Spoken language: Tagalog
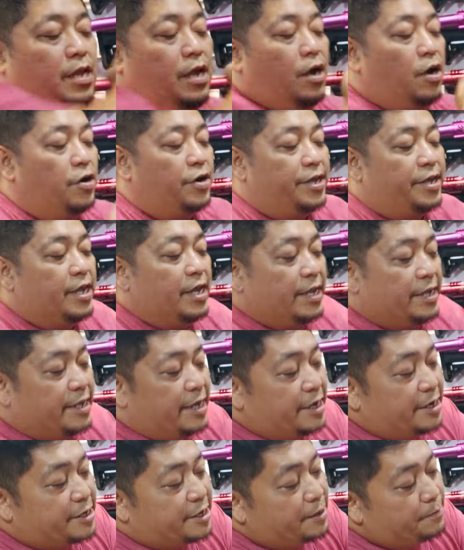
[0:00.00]
Okay.
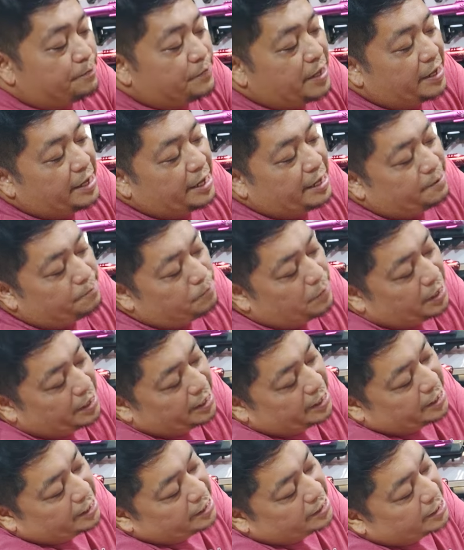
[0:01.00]
Yung grip na yan,
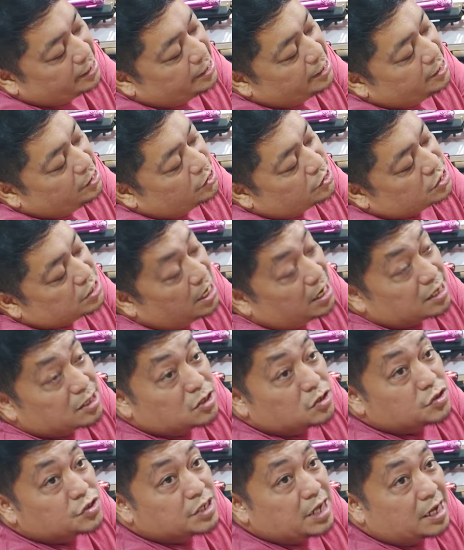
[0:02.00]
makikita ninyo,
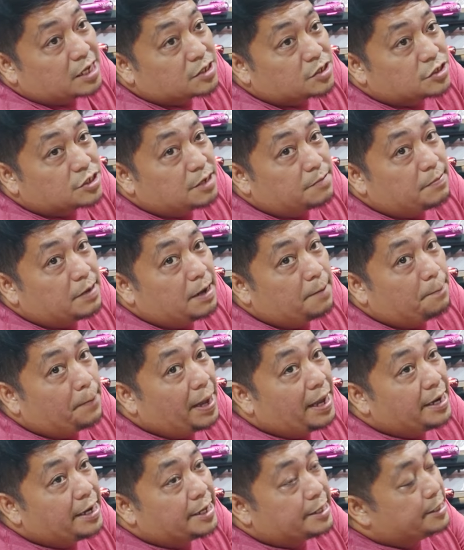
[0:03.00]
sakto-sakto sa mga
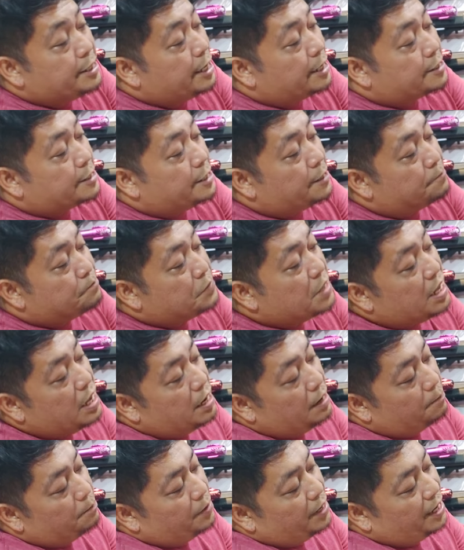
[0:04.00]
palad natin.
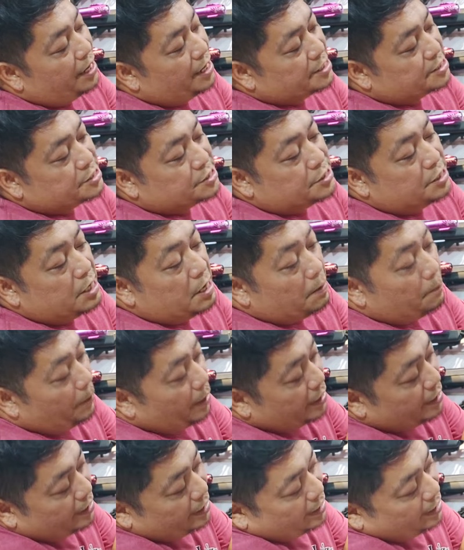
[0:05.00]
Plus,
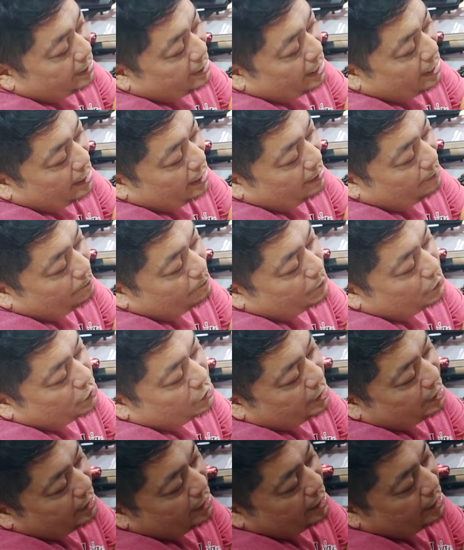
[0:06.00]
pag inakap mo na